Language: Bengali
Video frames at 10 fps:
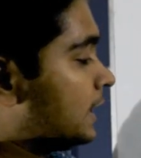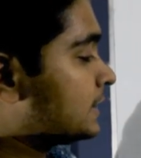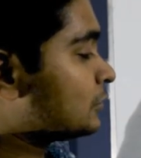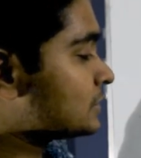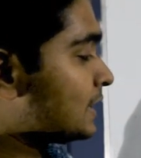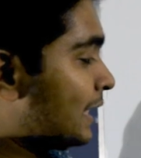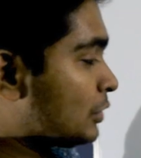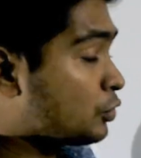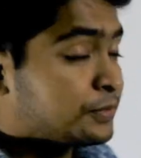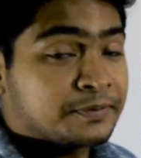এটা হচ্ছে
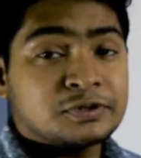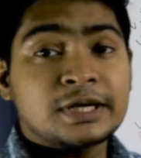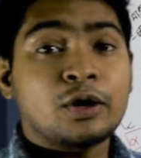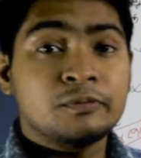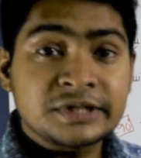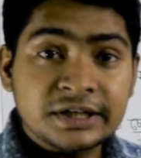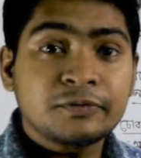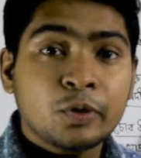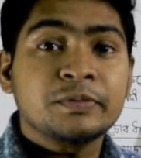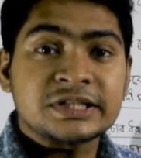আরও বিভিন্ন জায়গায়
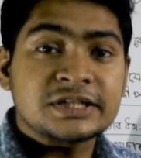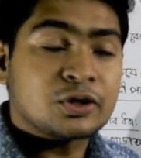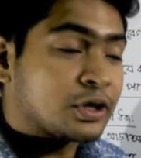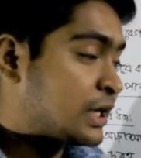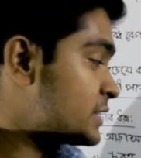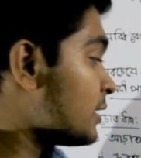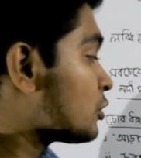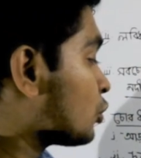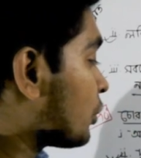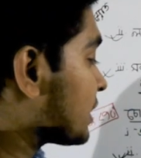অবজেক্টিভও বিশেষ করে আসে
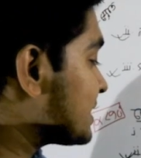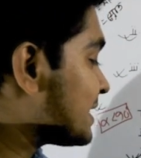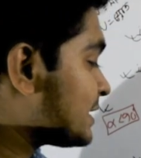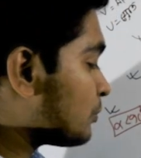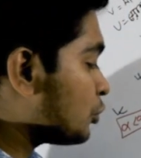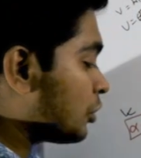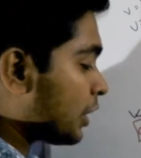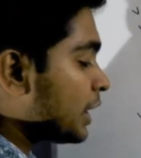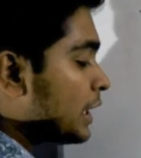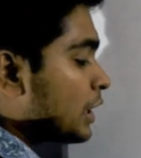তো অনেকের এটা ভুল
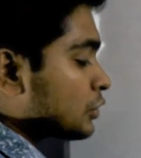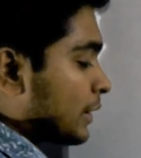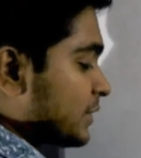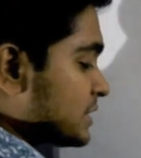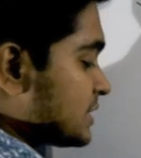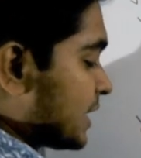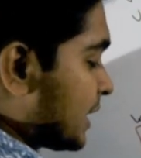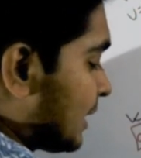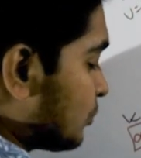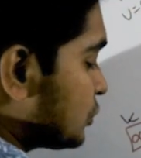হয় তো আমরা জাস্ট
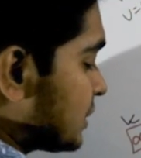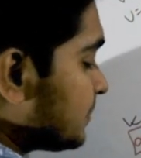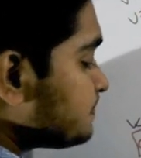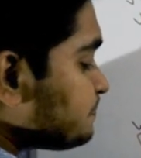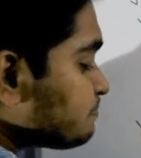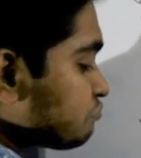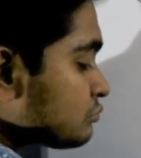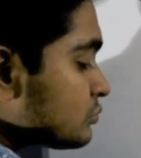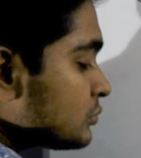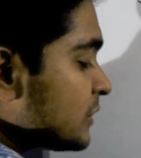দেখে রাখবো যে
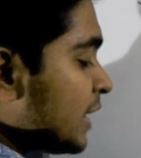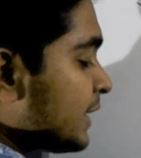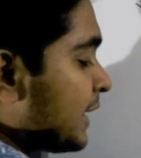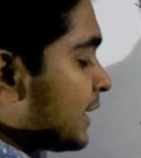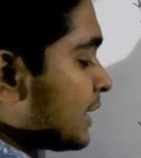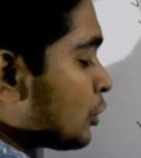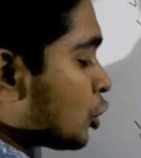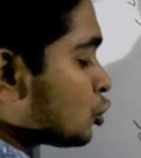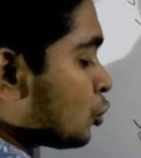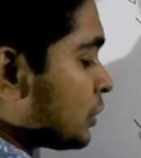এখানে
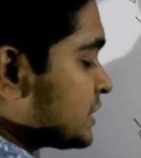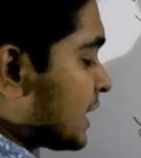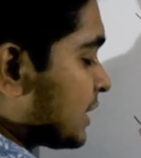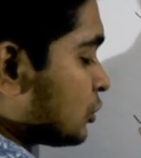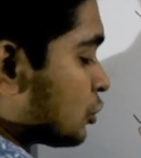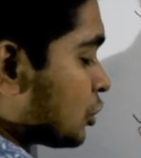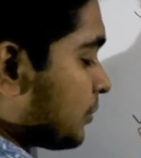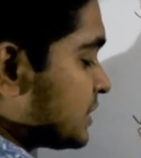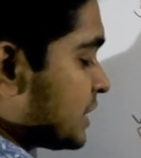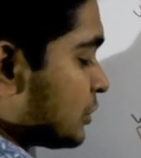কত কোণে ছাটা ধরতে
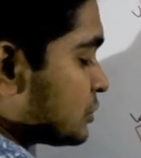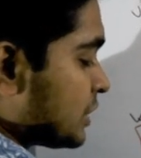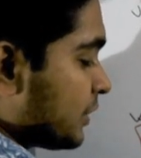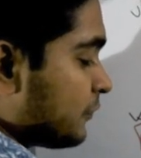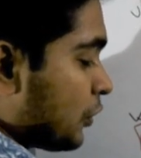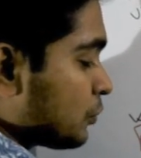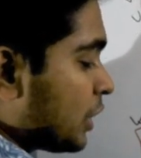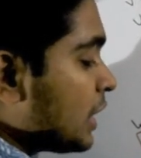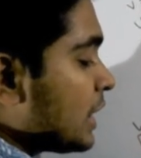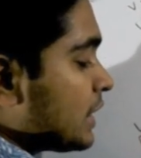হবে সেটা হচ্ছে
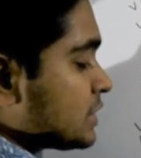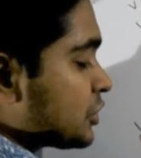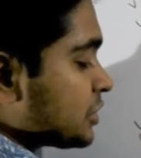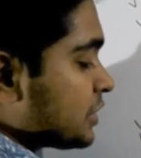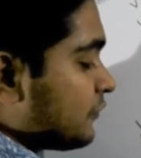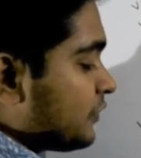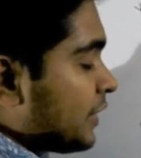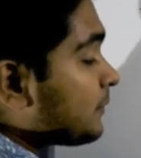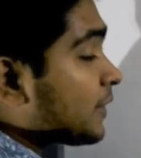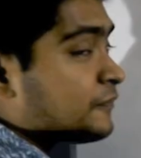ফর্মুলা সেটা হচ্ছে
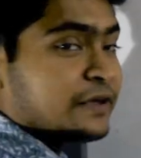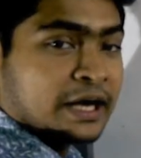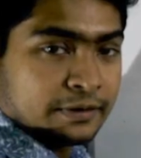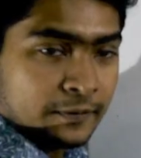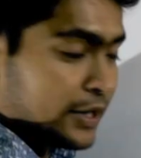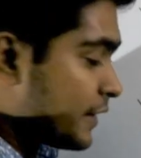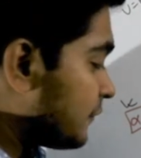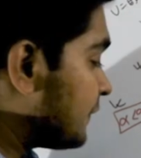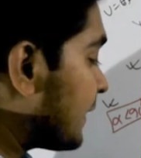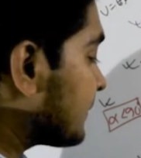ভিএম বাই ভিআর
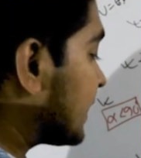ভিএম